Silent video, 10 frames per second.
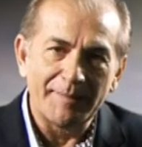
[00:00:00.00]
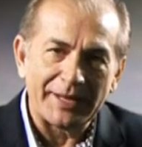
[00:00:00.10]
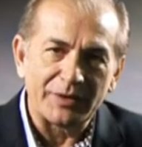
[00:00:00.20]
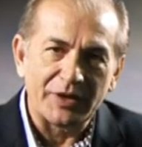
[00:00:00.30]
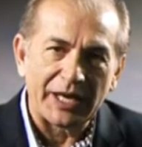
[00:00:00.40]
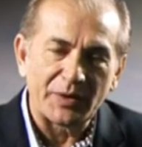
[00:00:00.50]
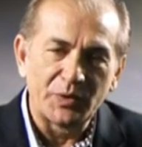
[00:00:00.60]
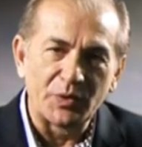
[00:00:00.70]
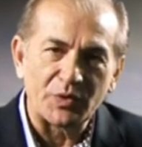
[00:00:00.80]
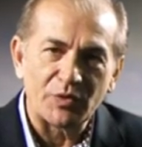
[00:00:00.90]
Amado, eu
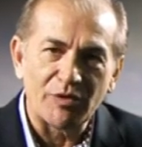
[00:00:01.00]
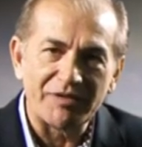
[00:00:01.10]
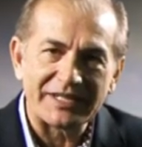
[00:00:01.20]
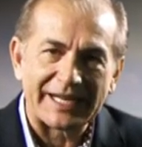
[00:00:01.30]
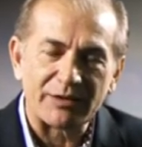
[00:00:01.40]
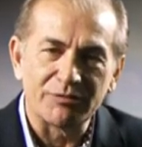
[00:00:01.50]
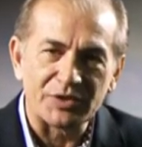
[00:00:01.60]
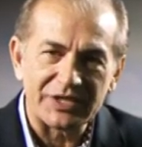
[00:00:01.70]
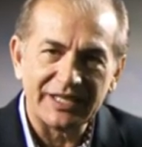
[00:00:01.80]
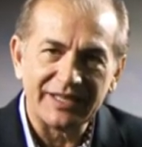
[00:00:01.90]
quero conversar com
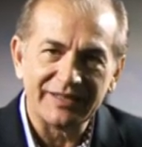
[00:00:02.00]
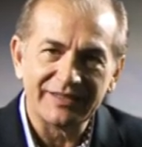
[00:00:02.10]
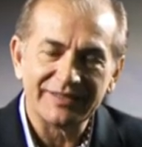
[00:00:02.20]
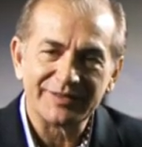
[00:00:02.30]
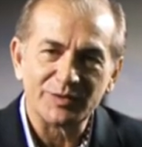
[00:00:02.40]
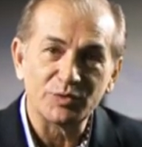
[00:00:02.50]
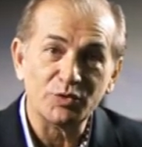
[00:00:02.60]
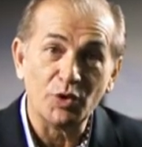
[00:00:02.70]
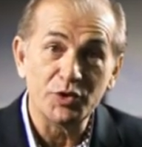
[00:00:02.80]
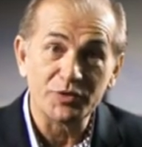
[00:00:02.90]
você, com
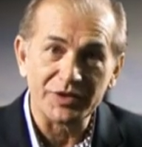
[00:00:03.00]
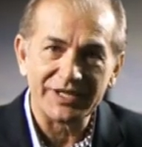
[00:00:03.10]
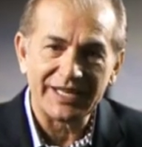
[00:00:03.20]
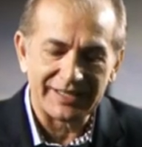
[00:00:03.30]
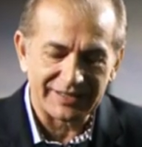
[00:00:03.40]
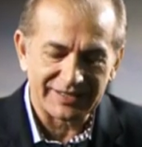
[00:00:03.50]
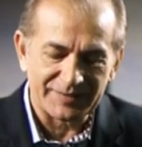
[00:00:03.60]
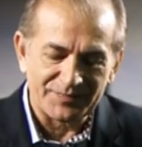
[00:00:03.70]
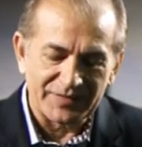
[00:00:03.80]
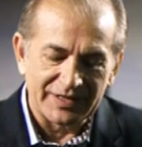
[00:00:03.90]
todos
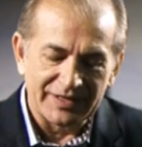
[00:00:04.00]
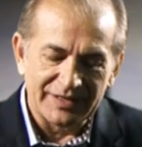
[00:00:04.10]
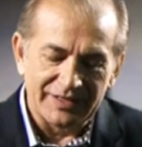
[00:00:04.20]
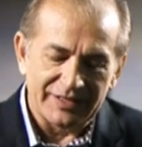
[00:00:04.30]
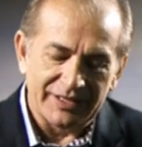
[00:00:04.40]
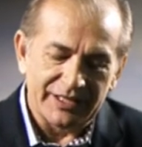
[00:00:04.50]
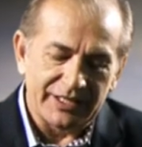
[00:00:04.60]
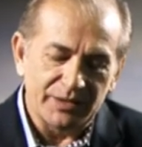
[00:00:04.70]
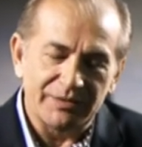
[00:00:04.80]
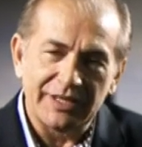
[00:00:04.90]
vocês,
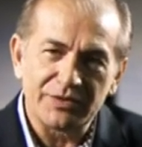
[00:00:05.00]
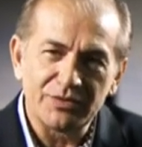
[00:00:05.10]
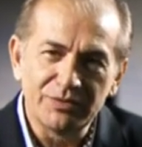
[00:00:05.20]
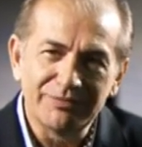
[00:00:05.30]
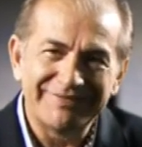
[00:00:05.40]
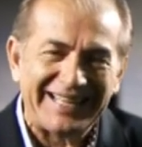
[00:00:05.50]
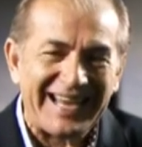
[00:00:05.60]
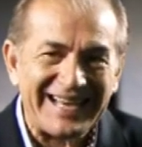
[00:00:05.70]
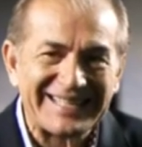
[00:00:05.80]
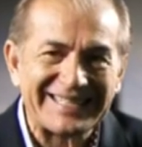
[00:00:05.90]
em um texto
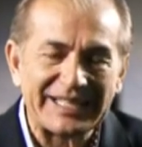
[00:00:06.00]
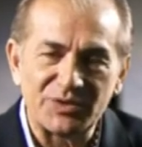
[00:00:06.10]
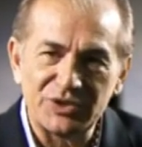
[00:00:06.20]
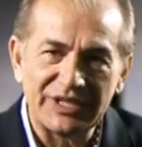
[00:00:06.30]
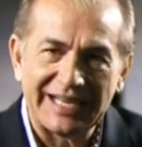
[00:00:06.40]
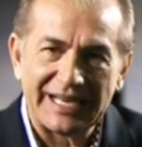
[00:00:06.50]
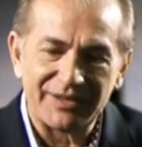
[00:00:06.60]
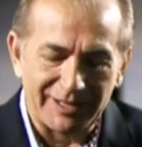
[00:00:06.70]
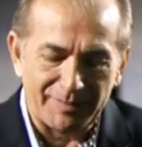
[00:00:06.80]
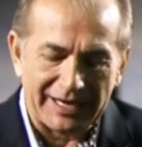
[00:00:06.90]

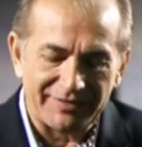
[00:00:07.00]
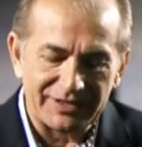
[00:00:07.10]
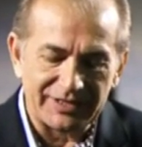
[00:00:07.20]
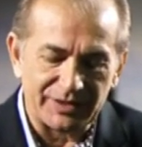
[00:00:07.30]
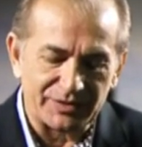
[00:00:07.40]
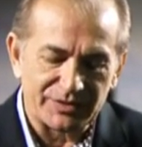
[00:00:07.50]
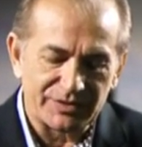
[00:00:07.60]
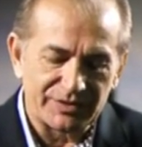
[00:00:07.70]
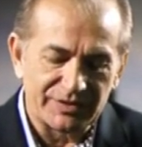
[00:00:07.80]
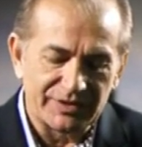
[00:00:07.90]
extraordinário da Palavra de
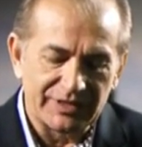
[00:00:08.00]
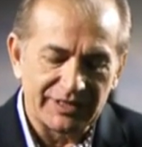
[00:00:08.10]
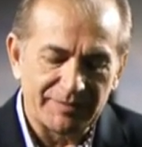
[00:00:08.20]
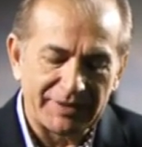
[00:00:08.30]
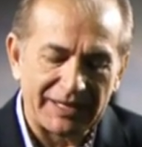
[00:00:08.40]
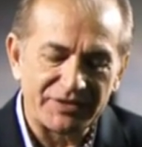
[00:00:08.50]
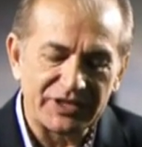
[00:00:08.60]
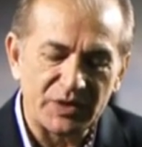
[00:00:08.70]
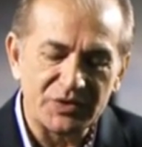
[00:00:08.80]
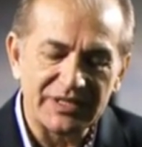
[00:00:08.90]
Deus. A Palavra
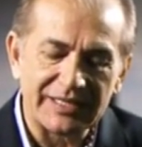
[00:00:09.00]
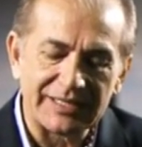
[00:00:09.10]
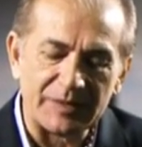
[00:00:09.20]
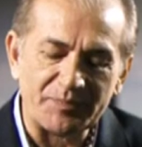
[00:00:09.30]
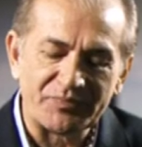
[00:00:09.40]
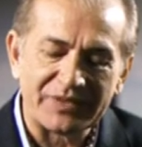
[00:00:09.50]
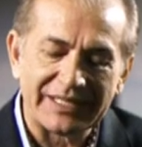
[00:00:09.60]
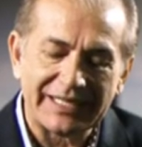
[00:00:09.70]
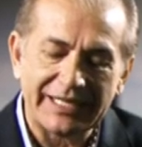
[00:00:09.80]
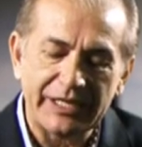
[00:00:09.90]
de Deus diz assim:
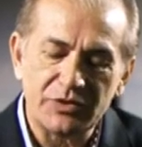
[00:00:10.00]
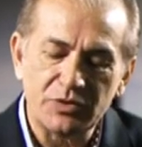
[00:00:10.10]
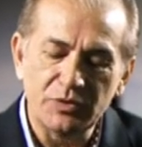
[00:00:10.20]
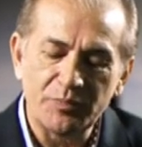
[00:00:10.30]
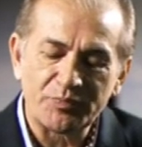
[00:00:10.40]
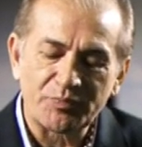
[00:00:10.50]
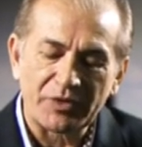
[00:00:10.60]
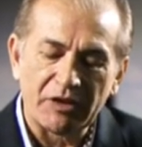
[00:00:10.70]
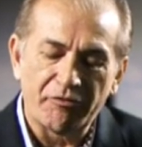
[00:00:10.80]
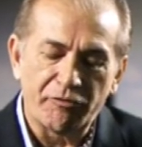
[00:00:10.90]
Cristo
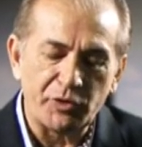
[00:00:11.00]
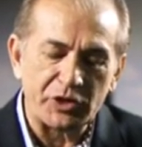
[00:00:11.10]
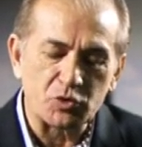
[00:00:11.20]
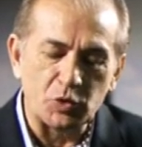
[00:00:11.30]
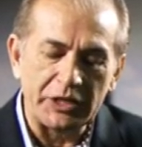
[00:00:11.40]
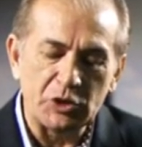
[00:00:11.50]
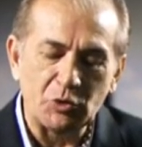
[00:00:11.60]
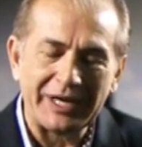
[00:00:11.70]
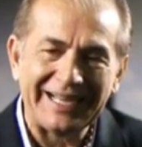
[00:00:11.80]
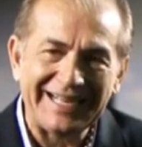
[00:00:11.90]
foi
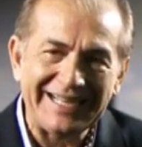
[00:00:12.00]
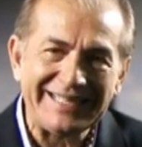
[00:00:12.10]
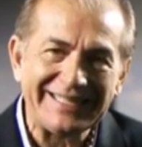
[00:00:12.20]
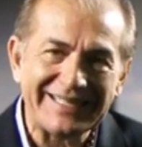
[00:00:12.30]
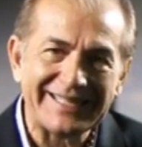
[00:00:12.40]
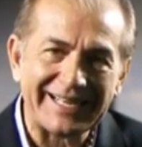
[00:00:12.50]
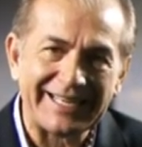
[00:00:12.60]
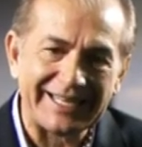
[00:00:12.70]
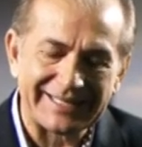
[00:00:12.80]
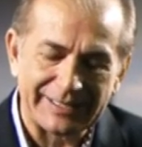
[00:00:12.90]
escolhido antes da
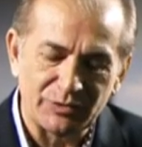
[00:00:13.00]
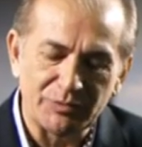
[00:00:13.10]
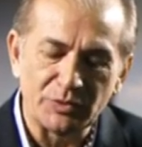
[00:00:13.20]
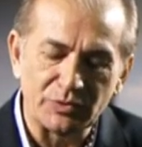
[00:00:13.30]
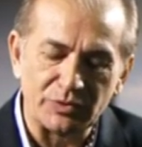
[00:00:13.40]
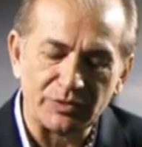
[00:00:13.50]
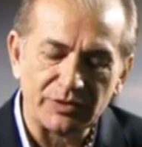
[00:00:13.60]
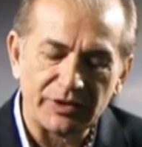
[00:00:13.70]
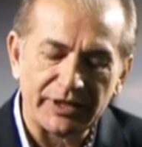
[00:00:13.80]
criação do mundo